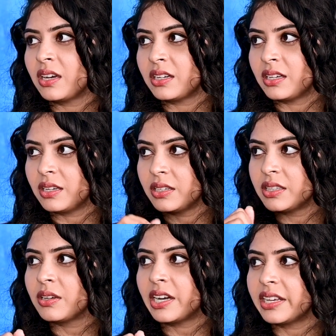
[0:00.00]
பாக்குற
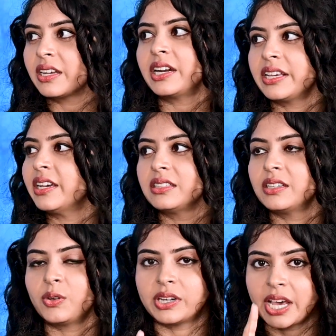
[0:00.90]
இது கிடை
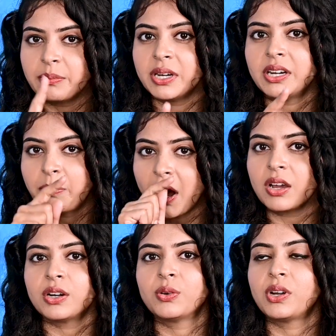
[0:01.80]
கிடைக்காது ஒரு டைமண்டை
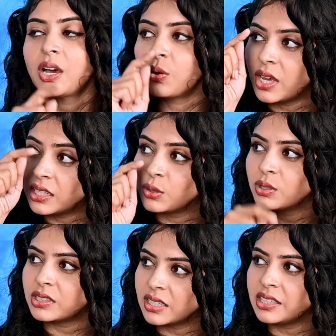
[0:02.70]
பார்க்கணும்னா கூட
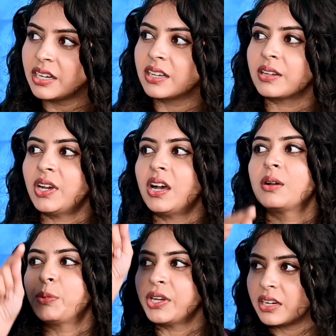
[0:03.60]
அதுக்கு ஒரு தகுதி இருக்கிறவன்
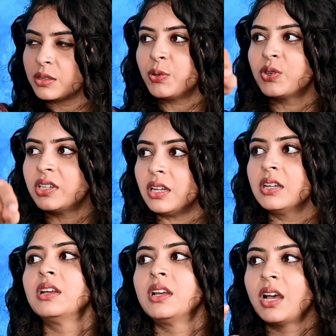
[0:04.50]
அங்க போய் நடந்து போனா
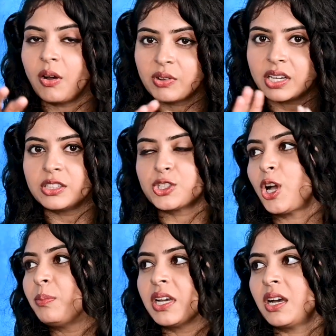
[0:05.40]
அவனுக்கு அந்த
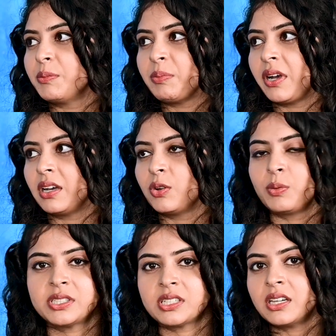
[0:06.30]
ஷாப்ல காமிப்பாங்க
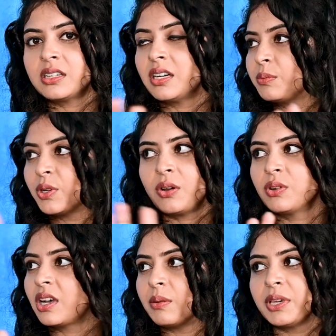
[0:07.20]
ஒரு பிச்சைக்காரன் நடந்து போனா
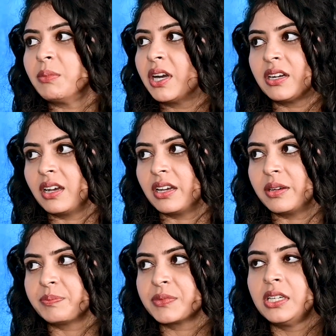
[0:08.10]
அவனுக்கு காமிக்க மாட்டாங்க
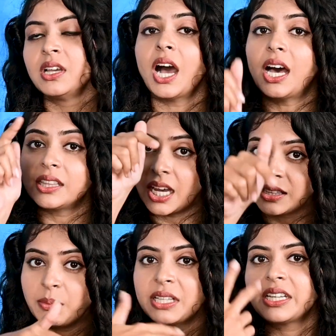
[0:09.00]
அது
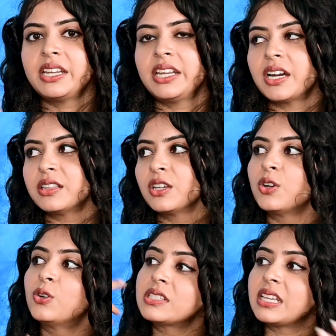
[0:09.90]
அந்த மாதிரி நீ
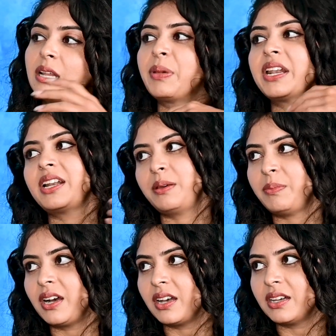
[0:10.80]
நடந்துக்கணும்னு சில பேர்
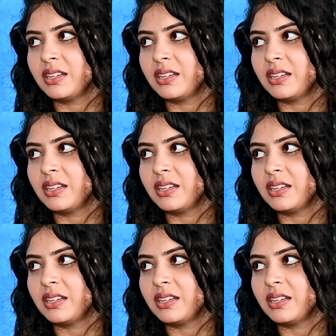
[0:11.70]
நினைப்பாங்க